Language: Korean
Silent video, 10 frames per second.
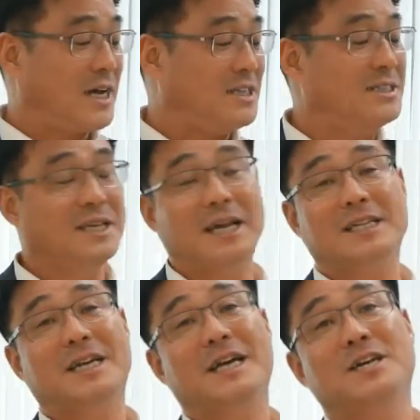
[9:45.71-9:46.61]
하는
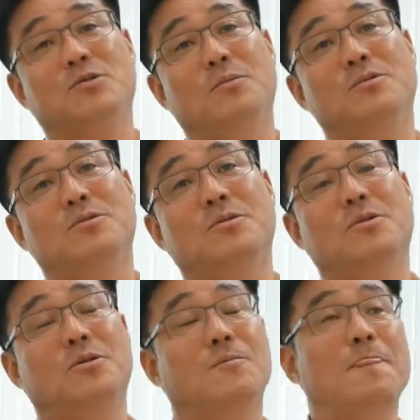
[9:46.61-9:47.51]
데는 아직 하나도 없는
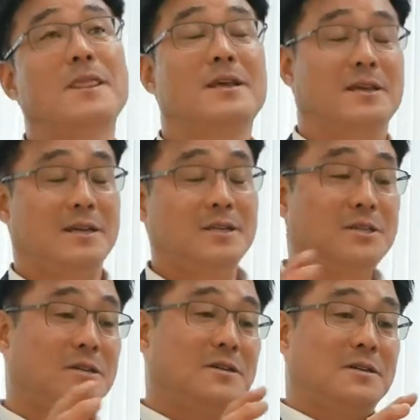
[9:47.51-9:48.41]
거고 예를
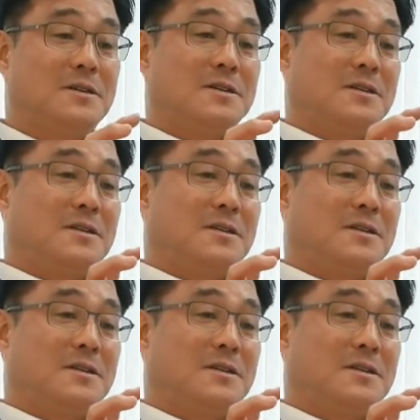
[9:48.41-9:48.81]
들어서